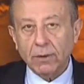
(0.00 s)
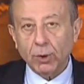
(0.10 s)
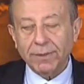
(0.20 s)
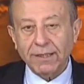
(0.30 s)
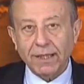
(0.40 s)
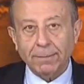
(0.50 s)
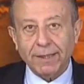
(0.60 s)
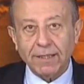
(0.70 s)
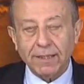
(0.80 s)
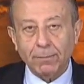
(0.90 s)
Cumhuriyet Halk
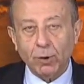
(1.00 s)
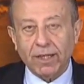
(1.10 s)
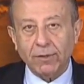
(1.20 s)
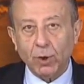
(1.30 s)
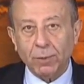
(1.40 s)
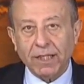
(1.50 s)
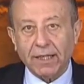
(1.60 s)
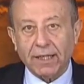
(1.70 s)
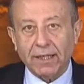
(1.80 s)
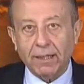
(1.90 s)
Partisi de bu kanun hükmüne
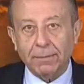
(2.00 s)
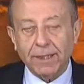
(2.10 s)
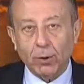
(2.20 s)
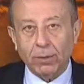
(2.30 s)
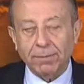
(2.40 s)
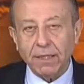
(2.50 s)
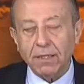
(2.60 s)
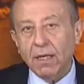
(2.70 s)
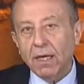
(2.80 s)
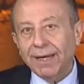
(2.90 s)
kararnameyle
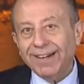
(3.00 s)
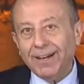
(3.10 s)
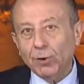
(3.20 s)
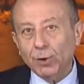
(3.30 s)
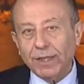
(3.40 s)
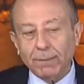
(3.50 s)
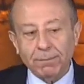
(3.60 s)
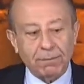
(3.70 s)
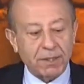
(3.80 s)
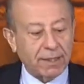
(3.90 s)
olmaz, kanunla
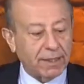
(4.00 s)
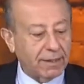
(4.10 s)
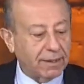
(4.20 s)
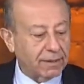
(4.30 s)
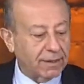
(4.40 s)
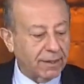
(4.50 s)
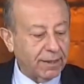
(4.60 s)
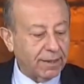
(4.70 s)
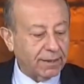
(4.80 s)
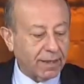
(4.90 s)
yapılması gerekir
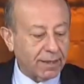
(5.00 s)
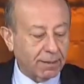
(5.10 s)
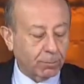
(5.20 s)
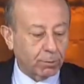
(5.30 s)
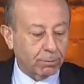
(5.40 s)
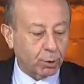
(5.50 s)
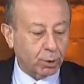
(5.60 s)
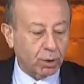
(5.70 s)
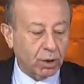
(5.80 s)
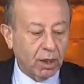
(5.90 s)
diyerek itirazda
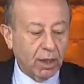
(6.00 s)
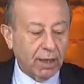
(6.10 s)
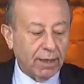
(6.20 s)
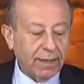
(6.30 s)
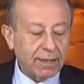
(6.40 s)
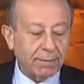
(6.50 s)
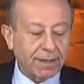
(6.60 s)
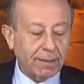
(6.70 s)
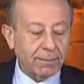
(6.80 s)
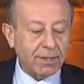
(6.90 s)
bulunmuştu. Anayasa
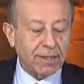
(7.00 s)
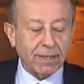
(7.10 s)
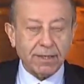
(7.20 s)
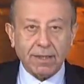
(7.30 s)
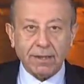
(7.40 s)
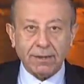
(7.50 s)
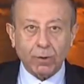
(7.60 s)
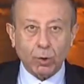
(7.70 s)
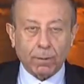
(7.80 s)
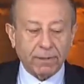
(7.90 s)
Mahkemesi 8
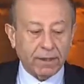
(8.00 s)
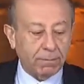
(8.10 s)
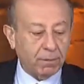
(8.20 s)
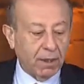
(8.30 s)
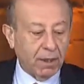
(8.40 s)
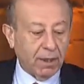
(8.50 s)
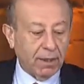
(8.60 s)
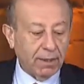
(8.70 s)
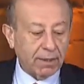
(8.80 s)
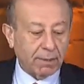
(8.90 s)
Aralık'ta toplanıp
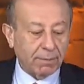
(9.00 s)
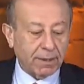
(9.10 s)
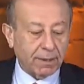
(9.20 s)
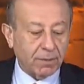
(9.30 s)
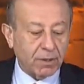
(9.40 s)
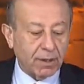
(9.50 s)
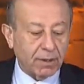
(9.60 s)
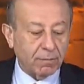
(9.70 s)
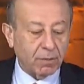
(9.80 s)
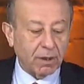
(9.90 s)
Anayasa
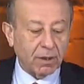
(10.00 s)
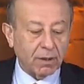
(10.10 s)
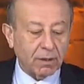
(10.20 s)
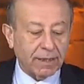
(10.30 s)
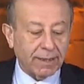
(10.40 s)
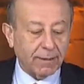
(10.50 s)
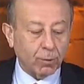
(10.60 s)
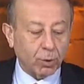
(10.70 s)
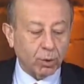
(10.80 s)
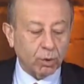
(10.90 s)
Mahkemesi e, Genel
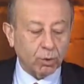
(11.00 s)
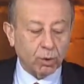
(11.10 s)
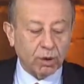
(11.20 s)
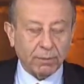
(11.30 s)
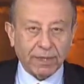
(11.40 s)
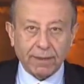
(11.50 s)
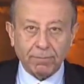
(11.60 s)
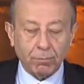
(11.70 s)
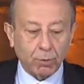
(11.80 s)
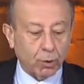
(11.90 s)
Kurulu'nun gündemine
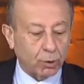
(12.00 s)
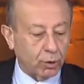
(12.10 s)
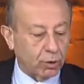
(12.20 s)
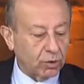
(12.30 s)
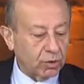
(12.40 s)
bu konuyu